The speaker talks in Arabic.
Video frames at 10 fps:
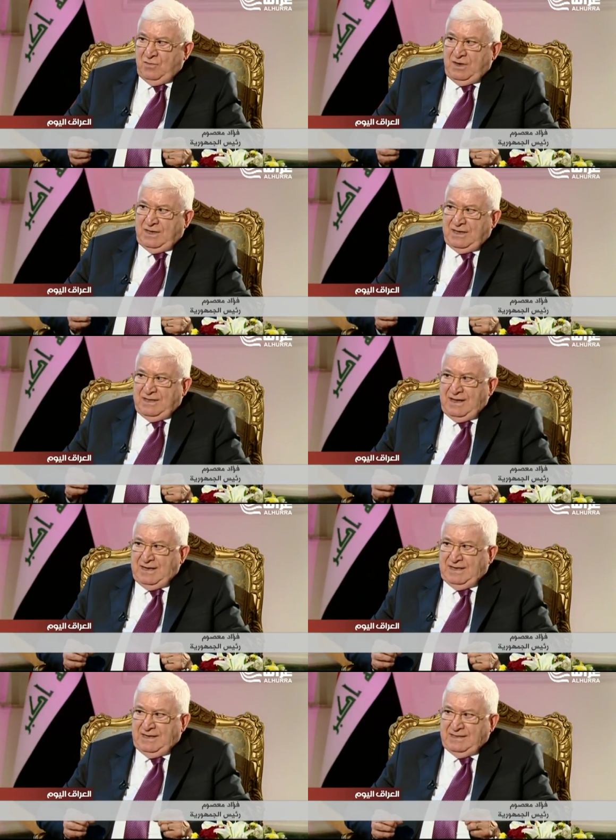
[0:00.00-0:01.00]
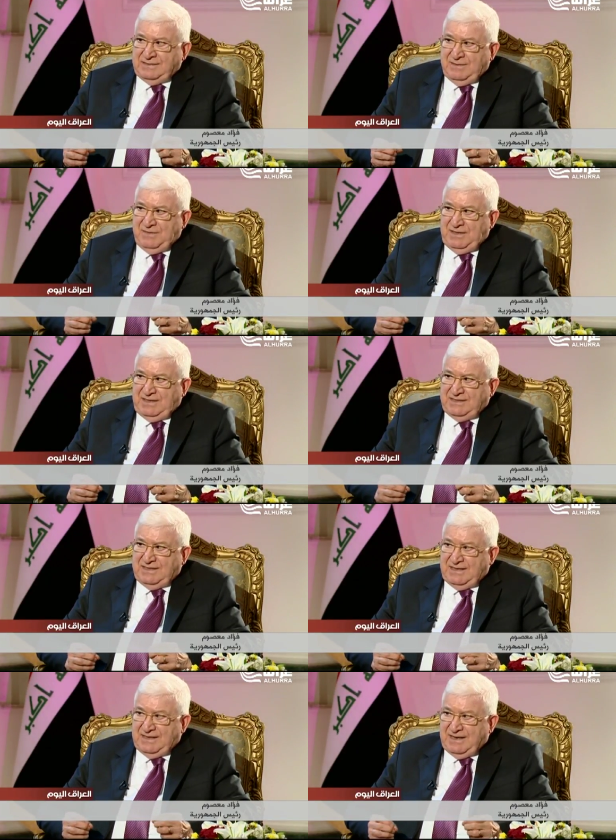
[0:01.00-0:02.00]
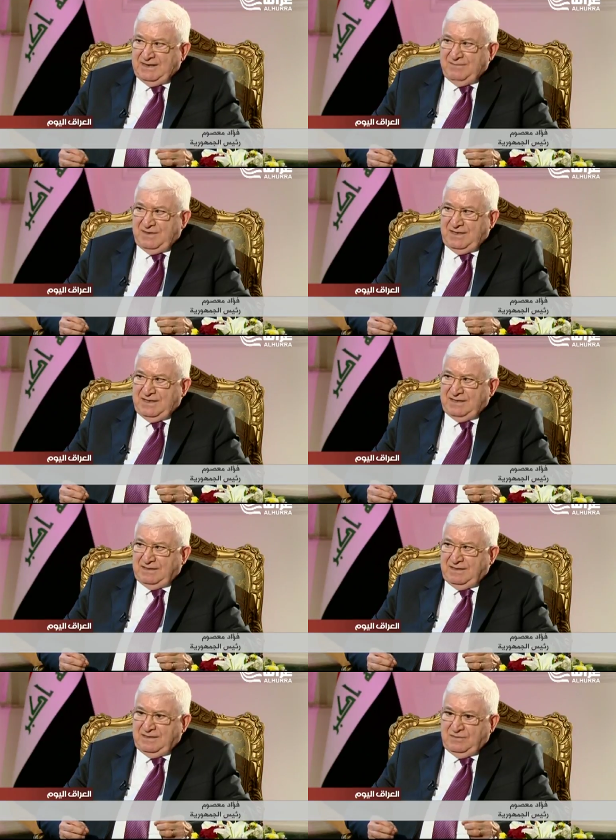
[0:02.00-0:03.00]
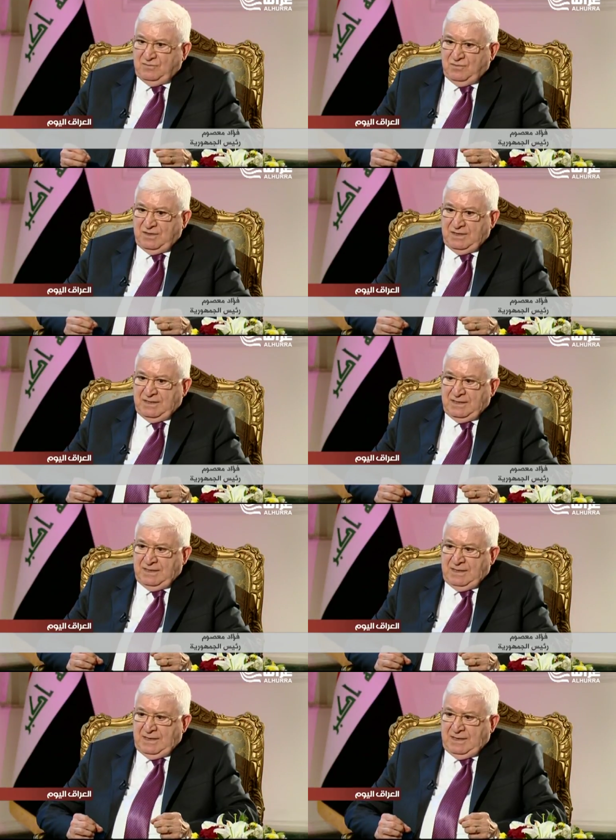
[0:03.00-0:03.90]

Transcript: وكذلك طبيعة العلاقة مع إيران وفي